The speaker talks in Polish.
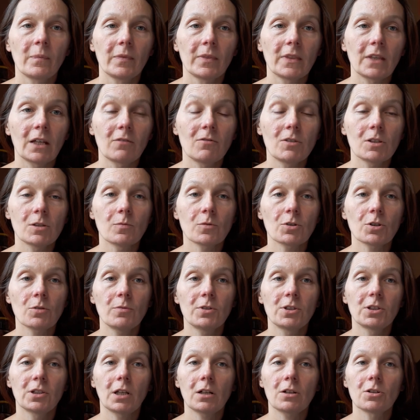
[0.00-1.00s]
Tak więc może
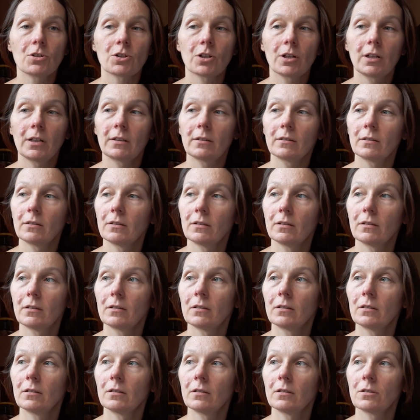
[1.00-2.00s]
być tak, że
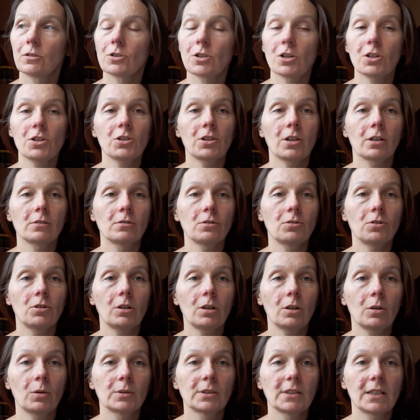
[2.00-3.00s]
e, część ta
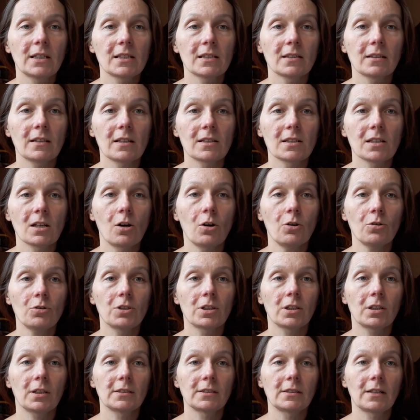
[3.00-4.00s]
rodziny, która jest na
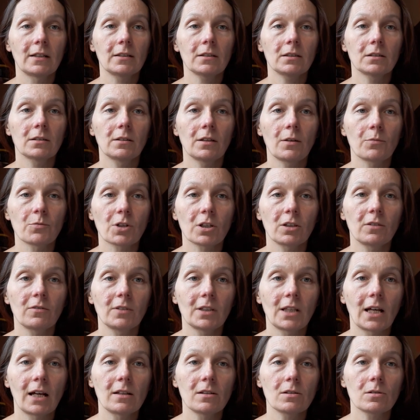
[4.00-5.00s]
zachodzie teraz, na przykład w
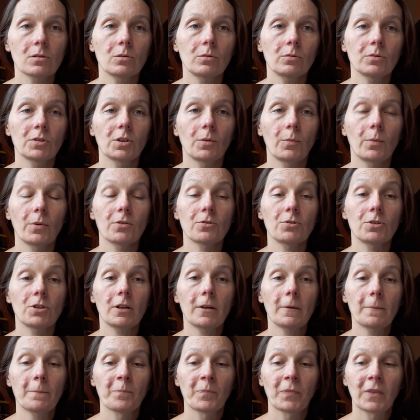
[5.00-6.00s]
Gdańsku,
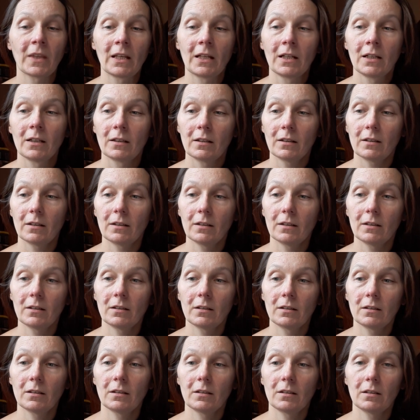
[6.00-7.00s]
Sobocie,
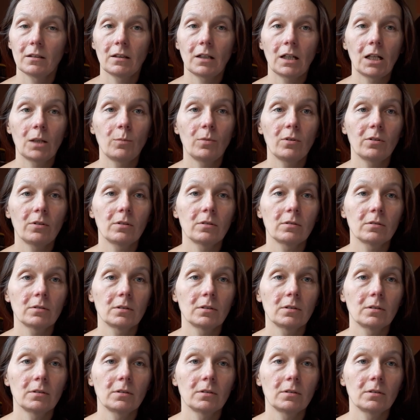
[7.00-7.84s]
e, albo